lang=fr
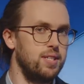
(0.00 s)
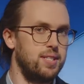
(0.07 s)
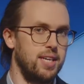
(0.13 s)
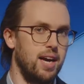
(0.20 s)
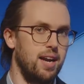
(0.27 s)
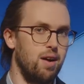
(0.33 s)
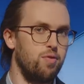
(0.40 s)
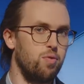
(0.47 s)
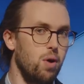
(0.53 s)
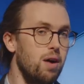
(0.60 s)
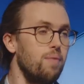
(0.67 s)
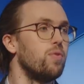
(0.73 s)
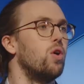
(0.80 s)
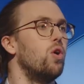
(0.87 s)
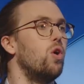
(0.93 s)
WC à la
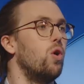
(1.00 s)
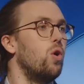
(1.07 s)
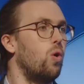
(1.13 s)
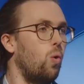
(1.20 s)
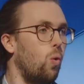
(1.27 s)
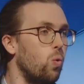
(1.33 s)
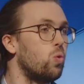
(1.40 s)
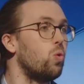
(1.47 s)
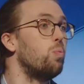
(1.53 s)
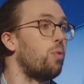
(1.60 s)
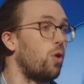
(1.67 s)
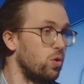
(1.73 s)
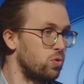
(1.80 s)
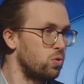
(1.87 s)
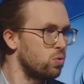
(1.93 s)
fois. On
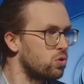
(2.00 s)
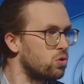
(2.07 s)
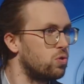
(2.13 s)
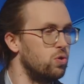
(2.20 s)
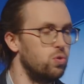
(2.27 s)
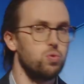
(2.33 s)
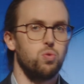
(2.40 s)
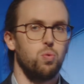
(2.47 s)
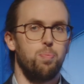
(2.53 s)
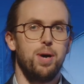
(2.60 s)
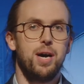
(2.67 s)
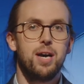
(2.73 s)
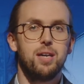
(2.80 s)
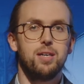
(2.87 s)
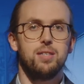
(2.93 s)
comprend donc ce dont on
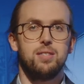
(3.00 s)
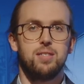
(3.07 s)
parle,